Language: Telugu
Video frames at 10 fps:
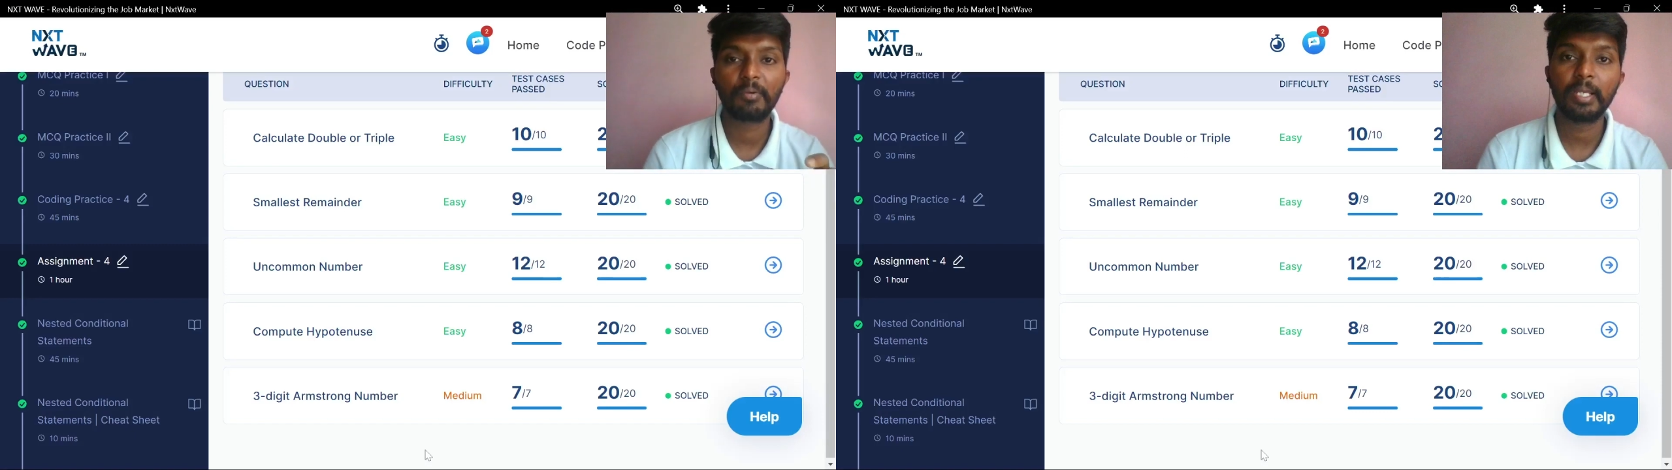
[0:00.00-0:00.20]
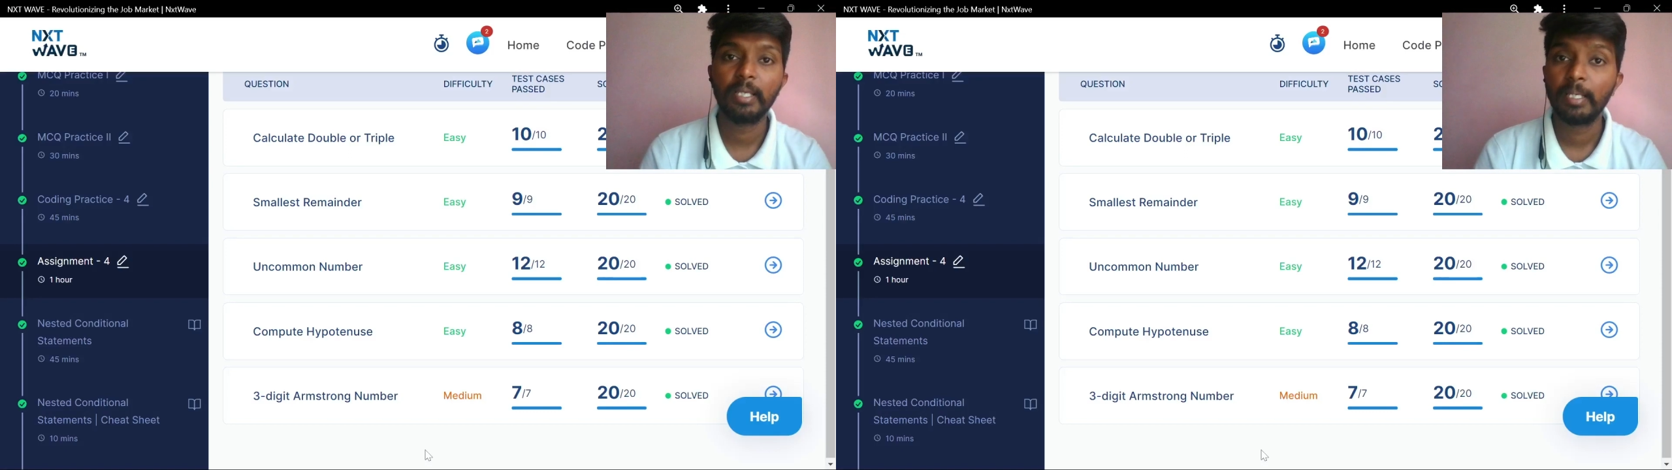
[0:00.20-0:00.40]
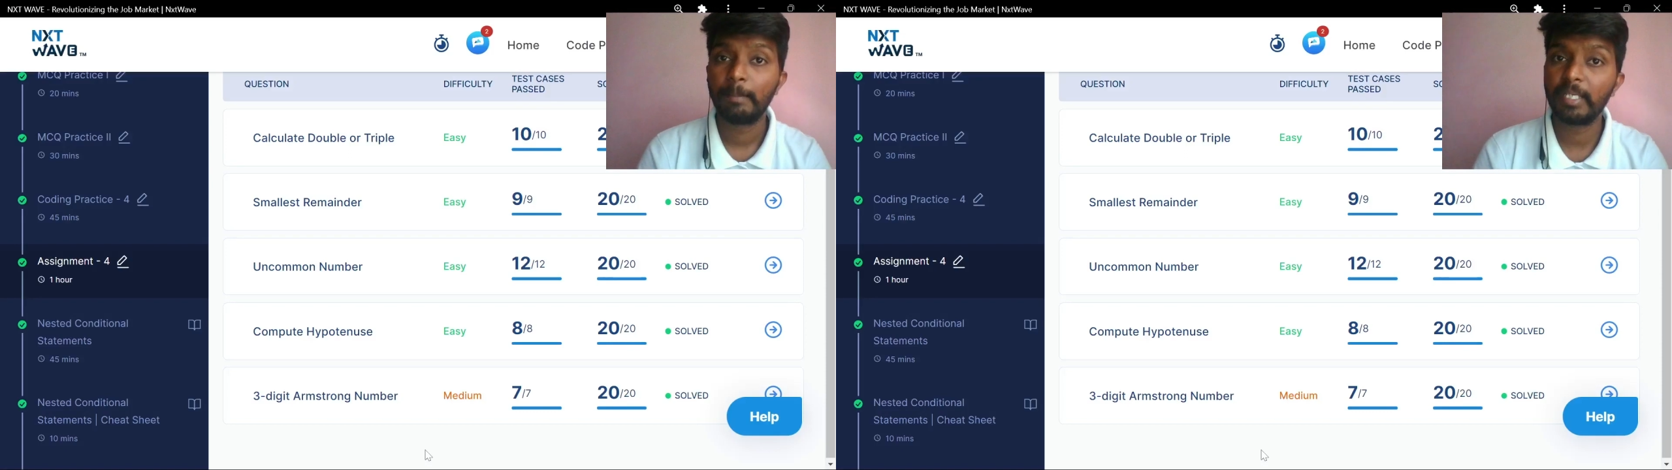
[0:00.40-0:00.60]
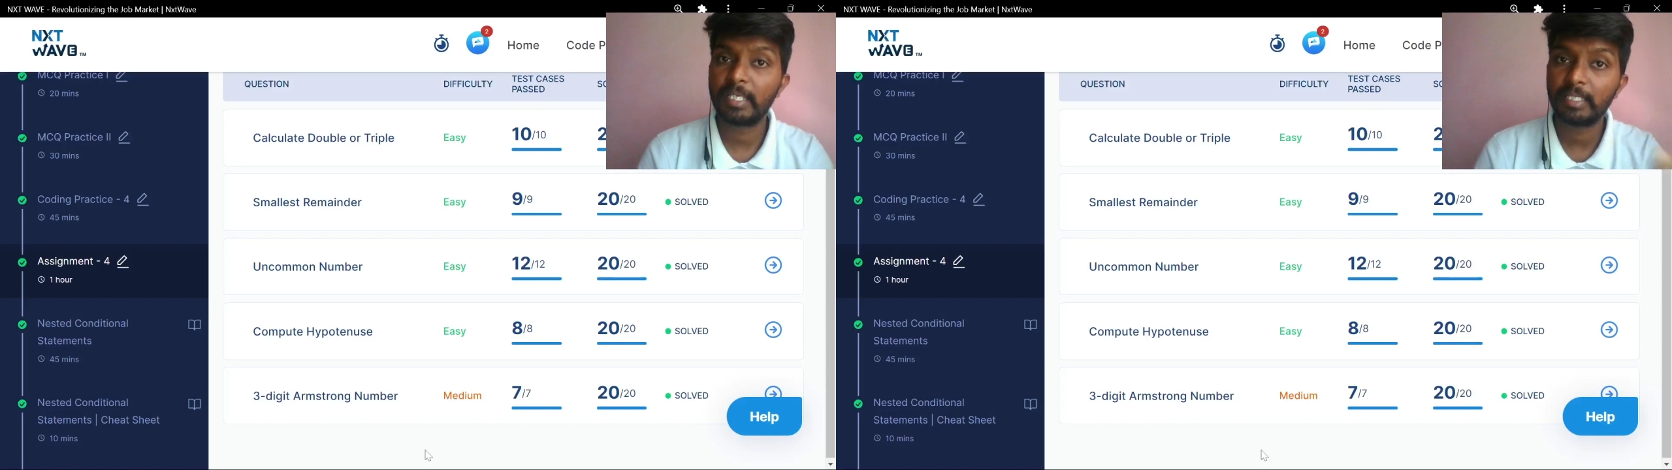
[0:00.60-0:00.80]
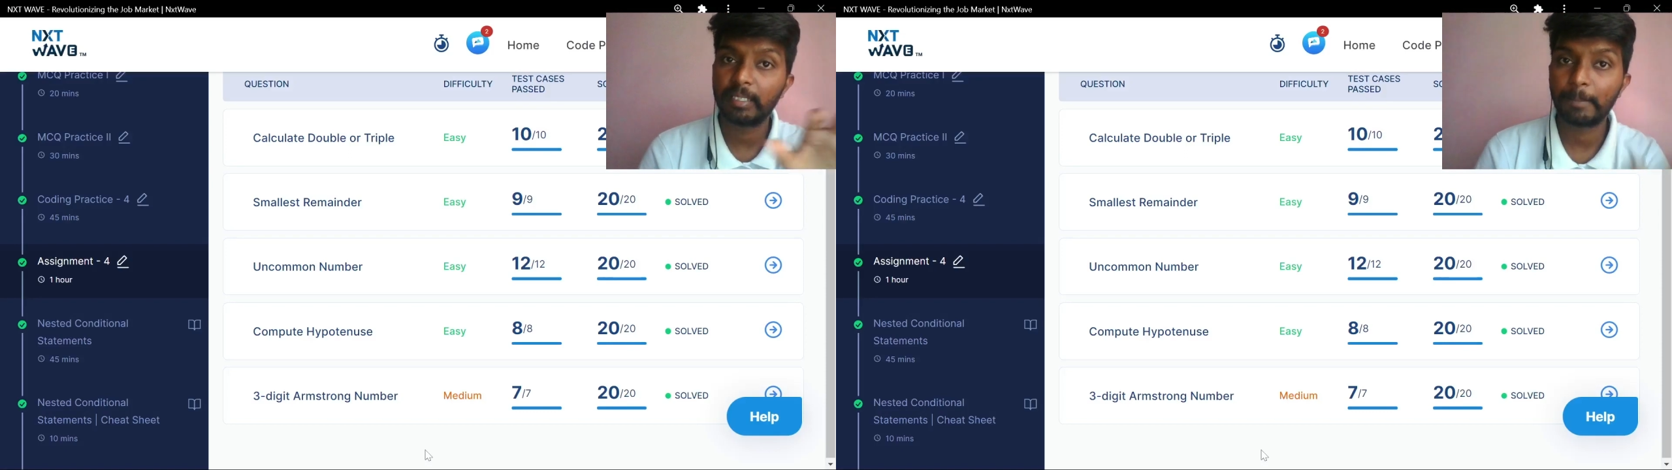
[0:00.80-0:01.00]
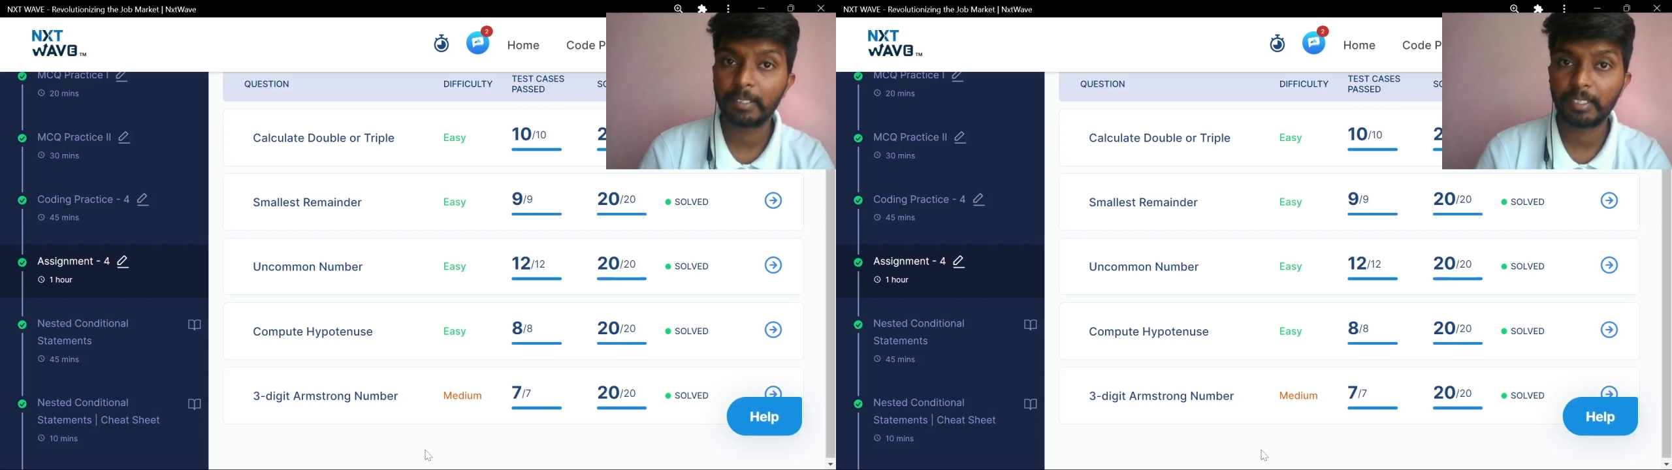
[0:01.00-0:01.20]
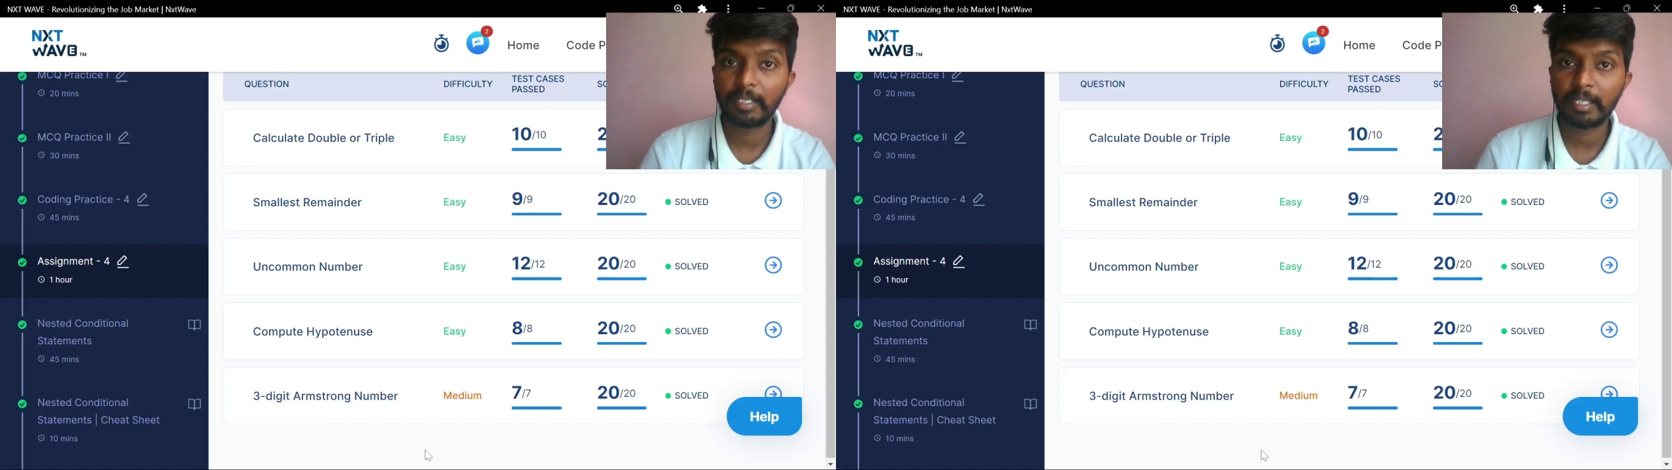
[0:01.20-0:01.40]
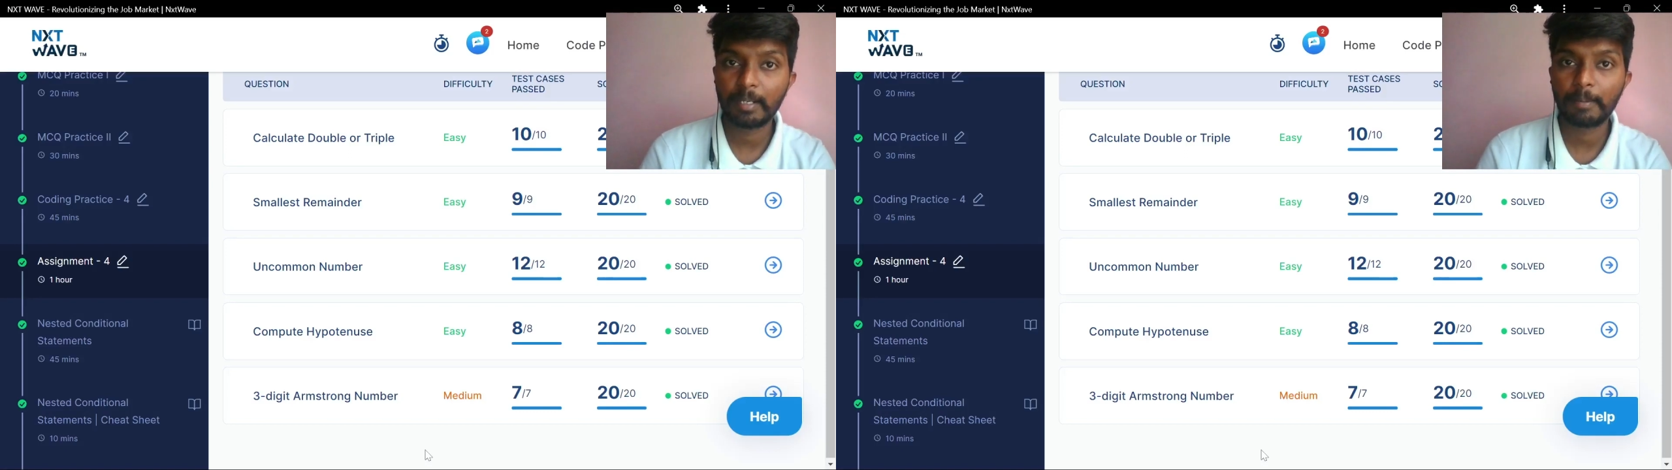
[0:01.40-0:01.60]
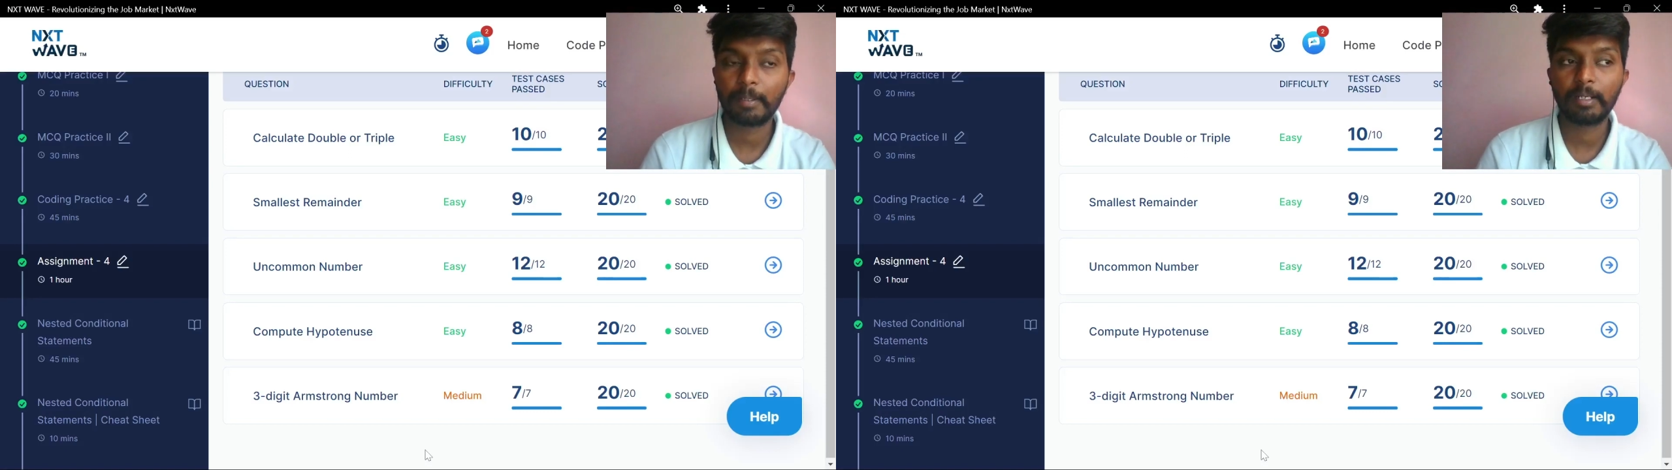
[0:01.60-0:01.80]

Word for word: ఓకే మీకు ఏదైనా పర్టికులర్